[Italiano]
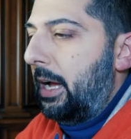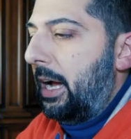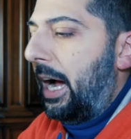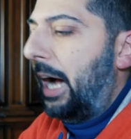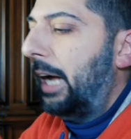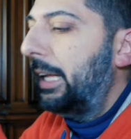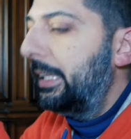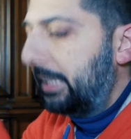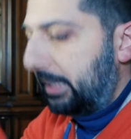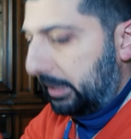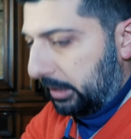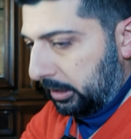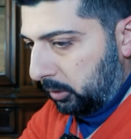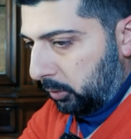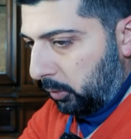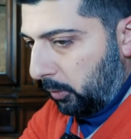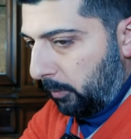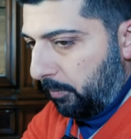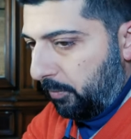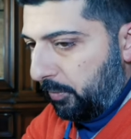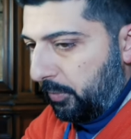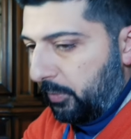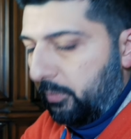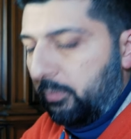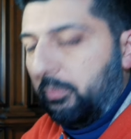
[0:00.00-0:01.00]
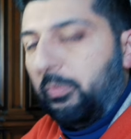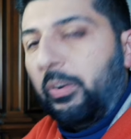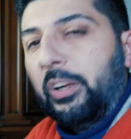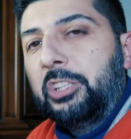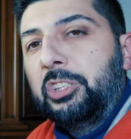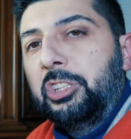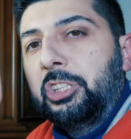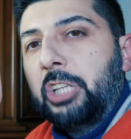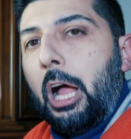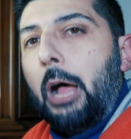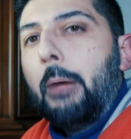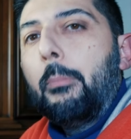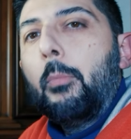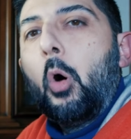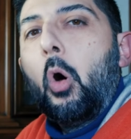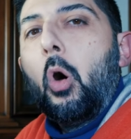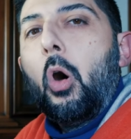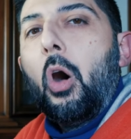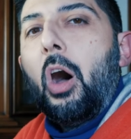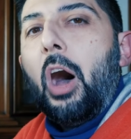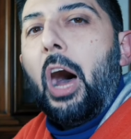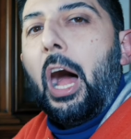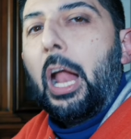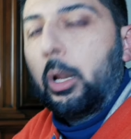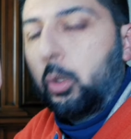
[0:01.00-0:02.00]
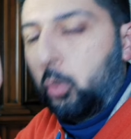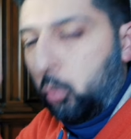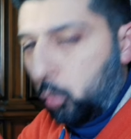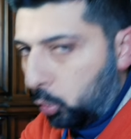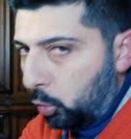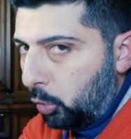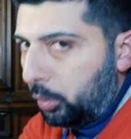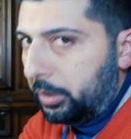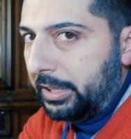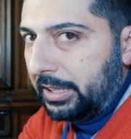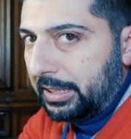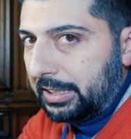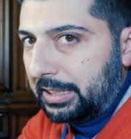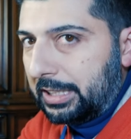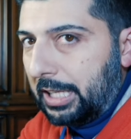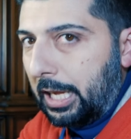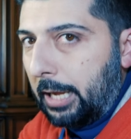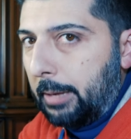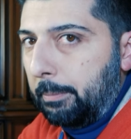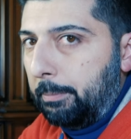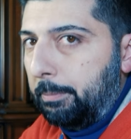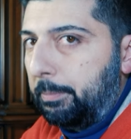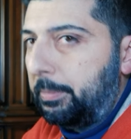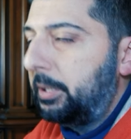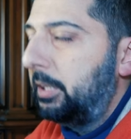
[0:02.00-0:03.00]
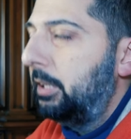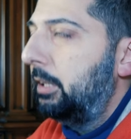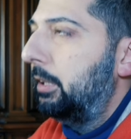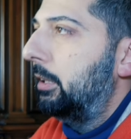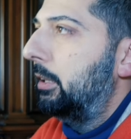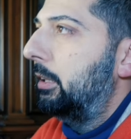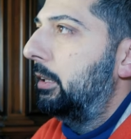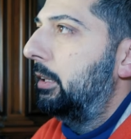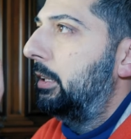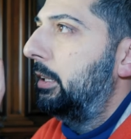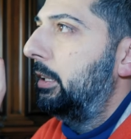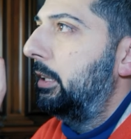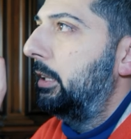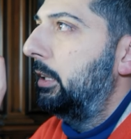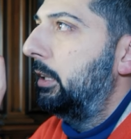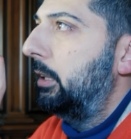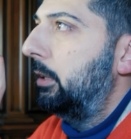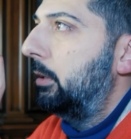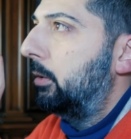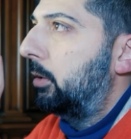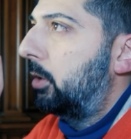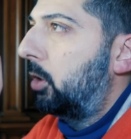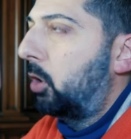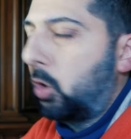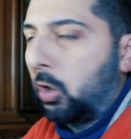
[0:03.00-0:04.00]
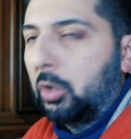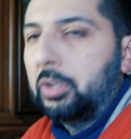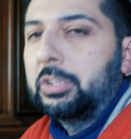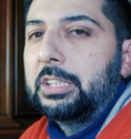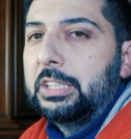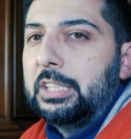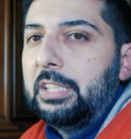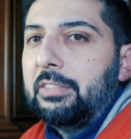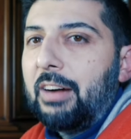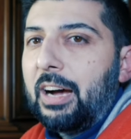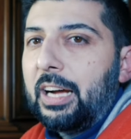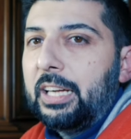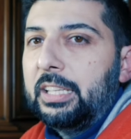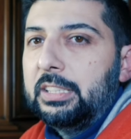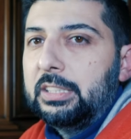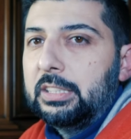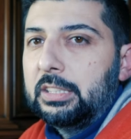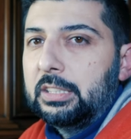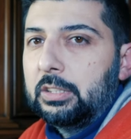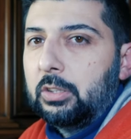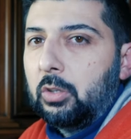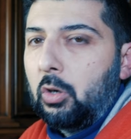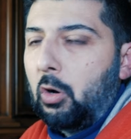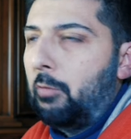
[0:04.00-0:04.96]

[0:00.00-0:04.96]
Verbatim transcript: Adesso facciamo alcuni esempi di cross device,